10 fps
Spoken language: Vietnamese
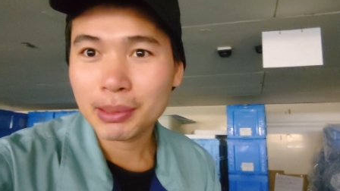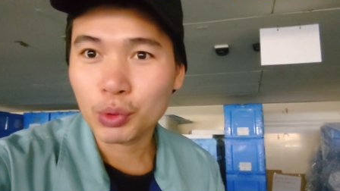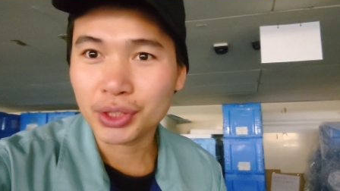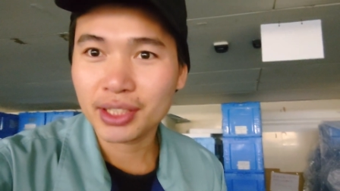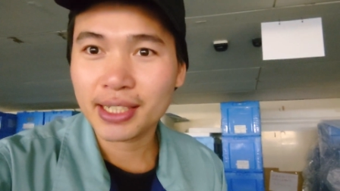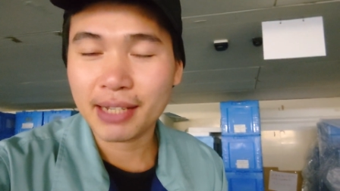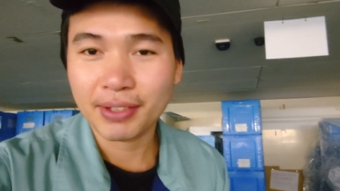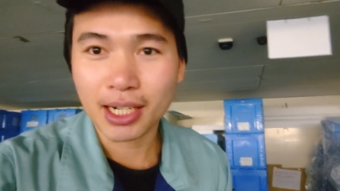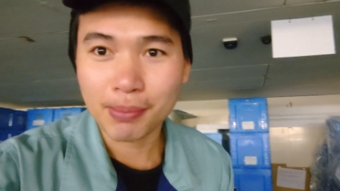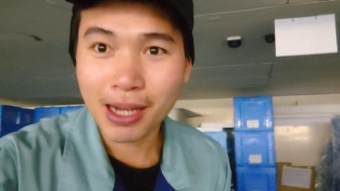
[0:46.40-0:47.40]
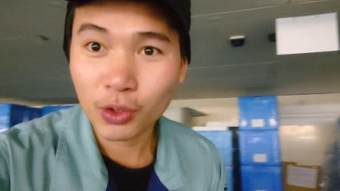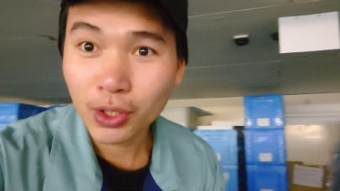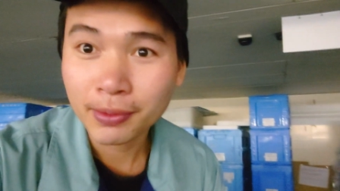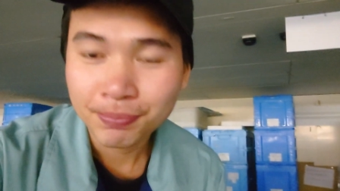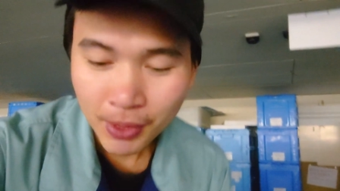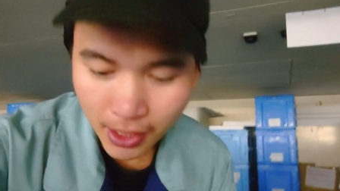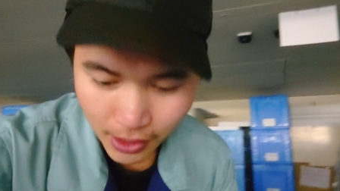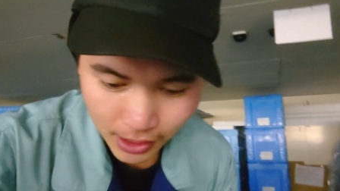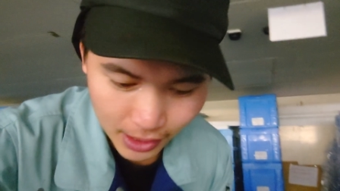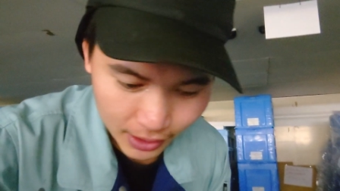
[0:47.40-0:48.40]
mình muốn chia sẻ với các bạn luôn
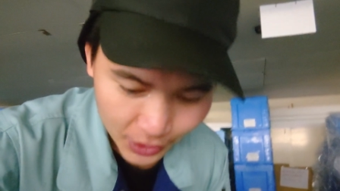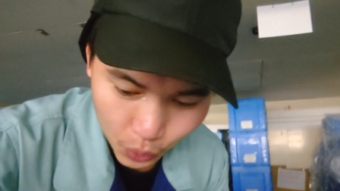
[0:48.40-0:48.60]
à,